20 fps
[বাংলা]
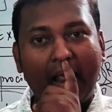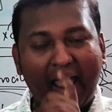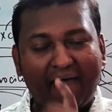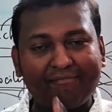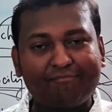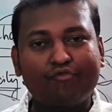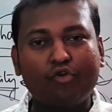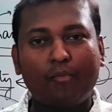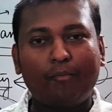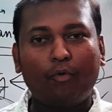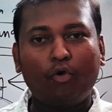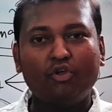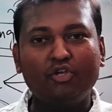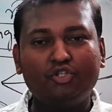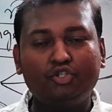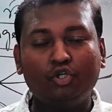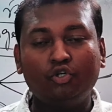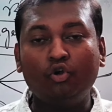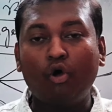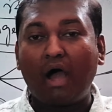
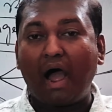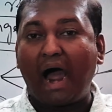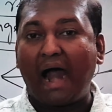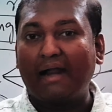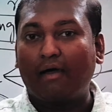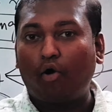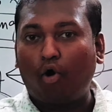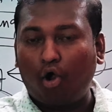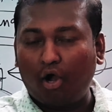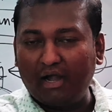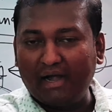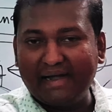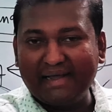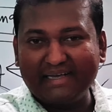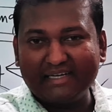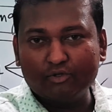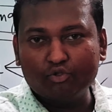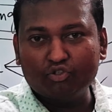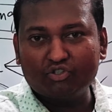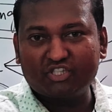অ্যান্থ্রোপোলজির জন্য আর
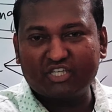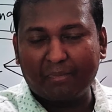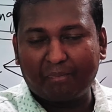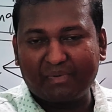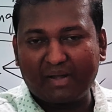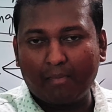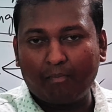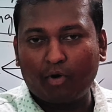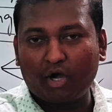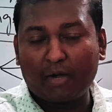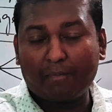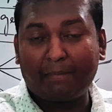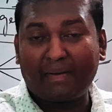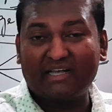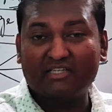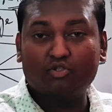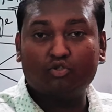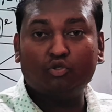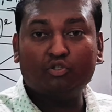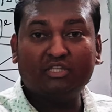অলরেডি কিন্তু সেপ্টেম্বরের
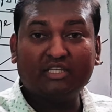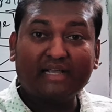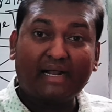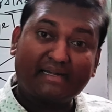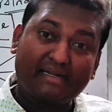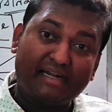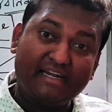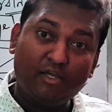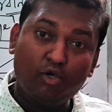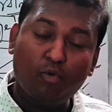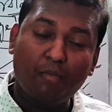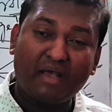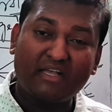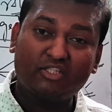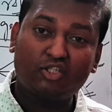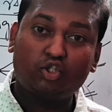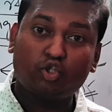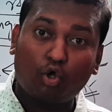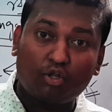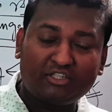ফার্স্ট উইক থেকে একটা নিউ
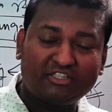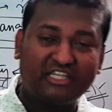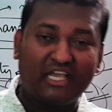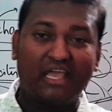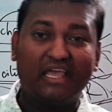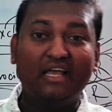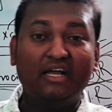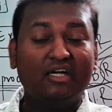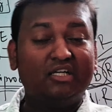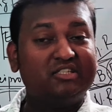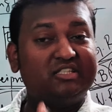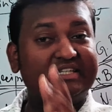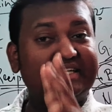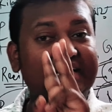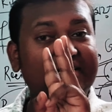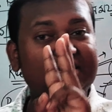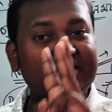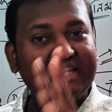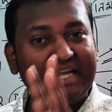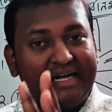ব্যাচ চলছে
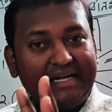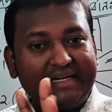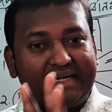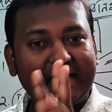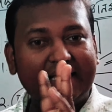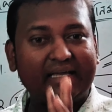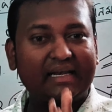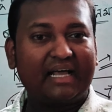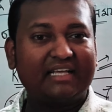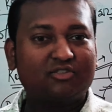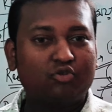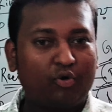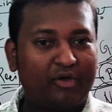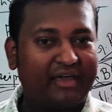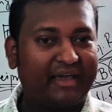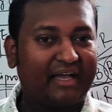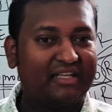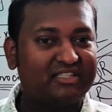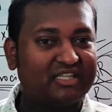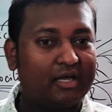যেটা তিনটে ক্লাস
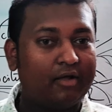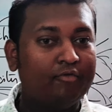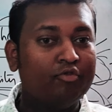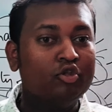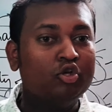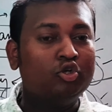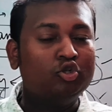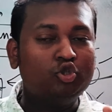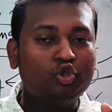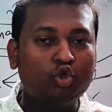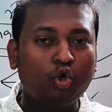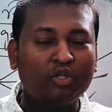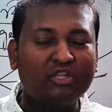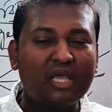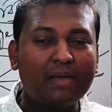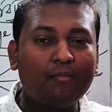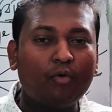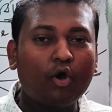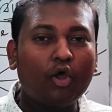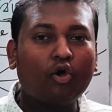হয়ে গেছে
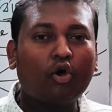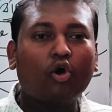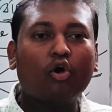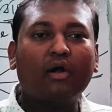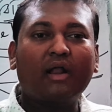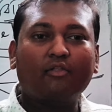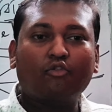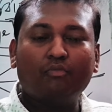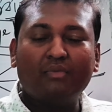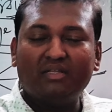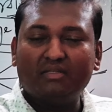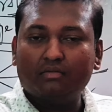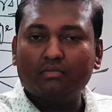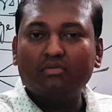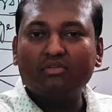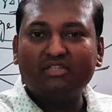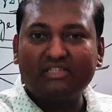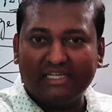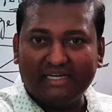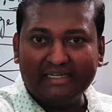যদি মনে করো না তুমি
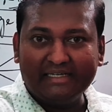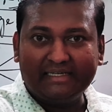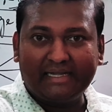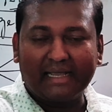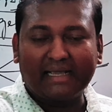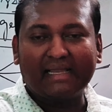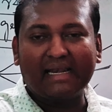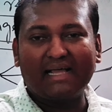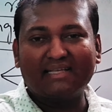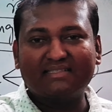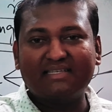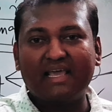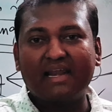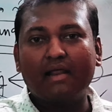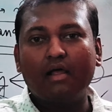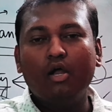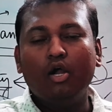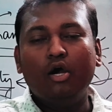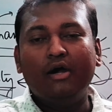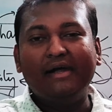তিনটে ক্লাসের
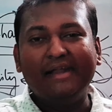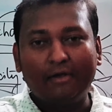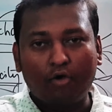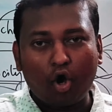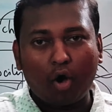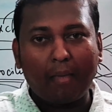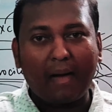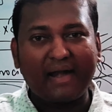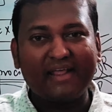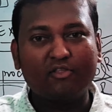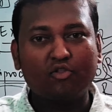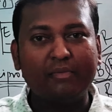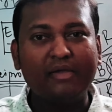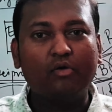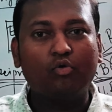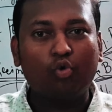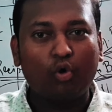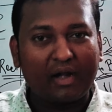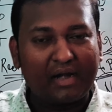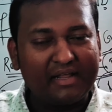রিকভারি তুমি
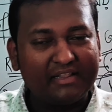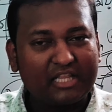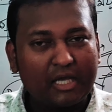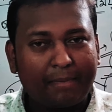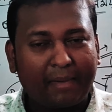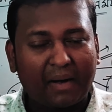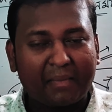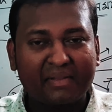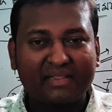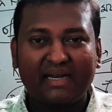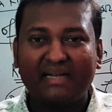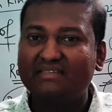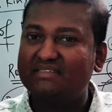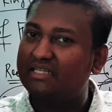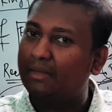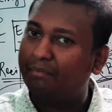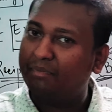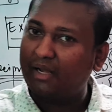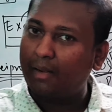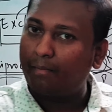করে নিতে পারবে তাহলে
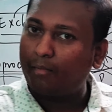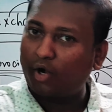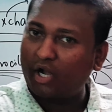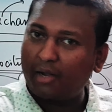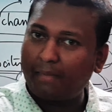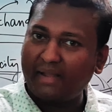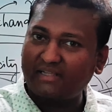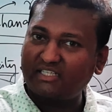সেপ্টেম্বরের